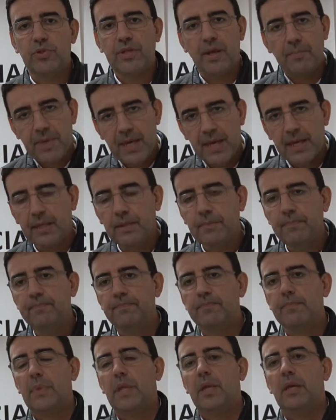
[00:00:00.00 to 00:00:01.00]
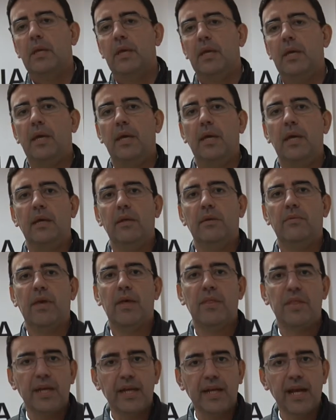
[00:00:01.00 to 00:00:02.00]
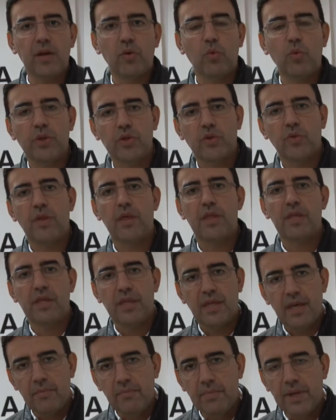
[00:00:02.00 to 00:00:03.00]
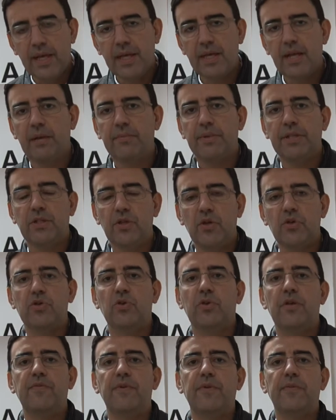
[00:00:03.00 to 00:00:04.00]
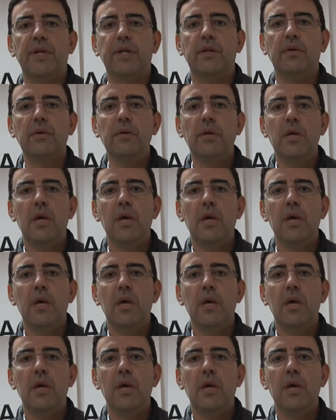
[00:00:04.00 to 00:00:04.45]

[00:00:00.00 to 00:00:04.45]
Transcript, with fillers: También eh, se acerca el 4 de diciembre y el 28 de febrero